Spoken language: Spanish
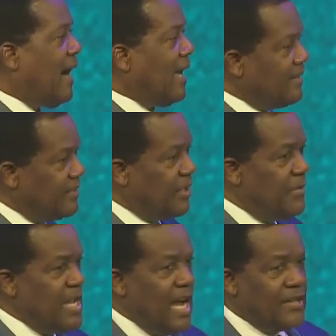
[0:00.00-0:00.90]
antes se
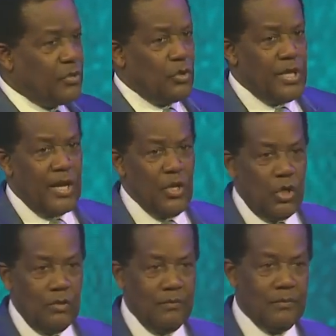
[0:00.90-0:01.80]
veía esto, ya
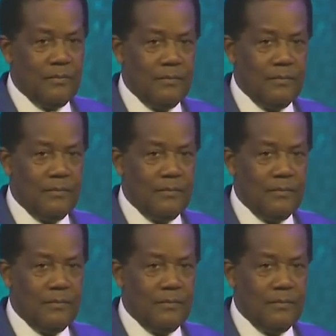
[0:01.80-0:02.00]
no